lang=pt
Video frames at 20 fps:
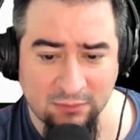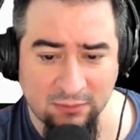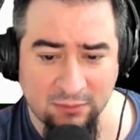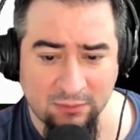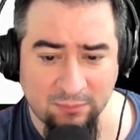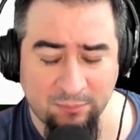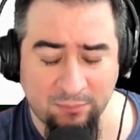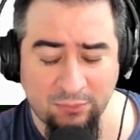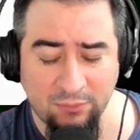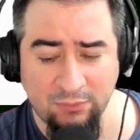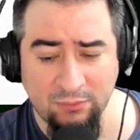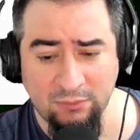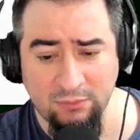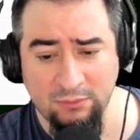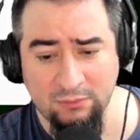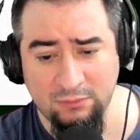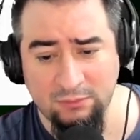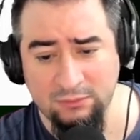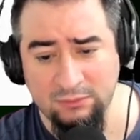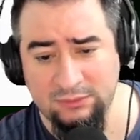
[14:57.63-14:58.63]

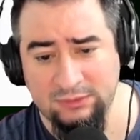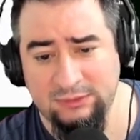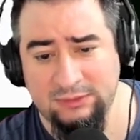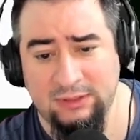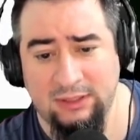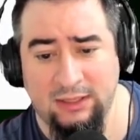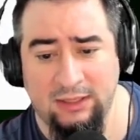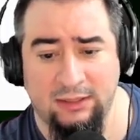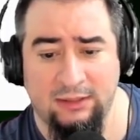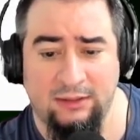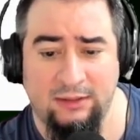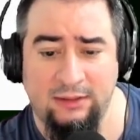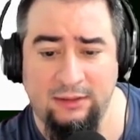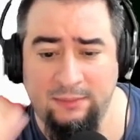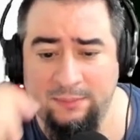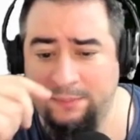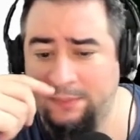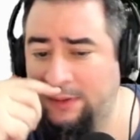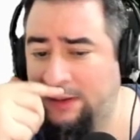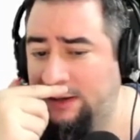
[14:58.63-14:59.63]
Puta que
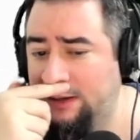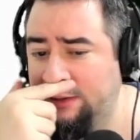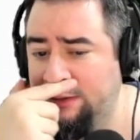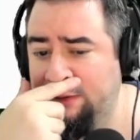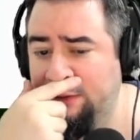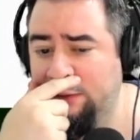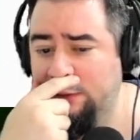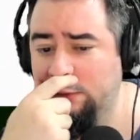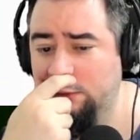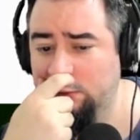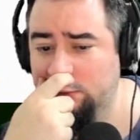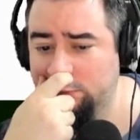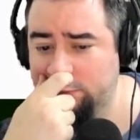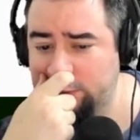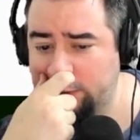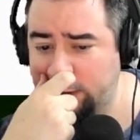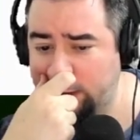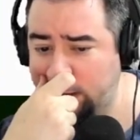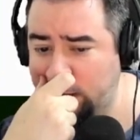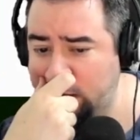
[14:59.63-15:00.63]
pariu,
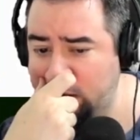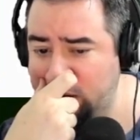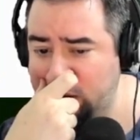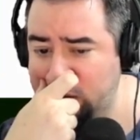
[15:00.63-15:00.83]
velho.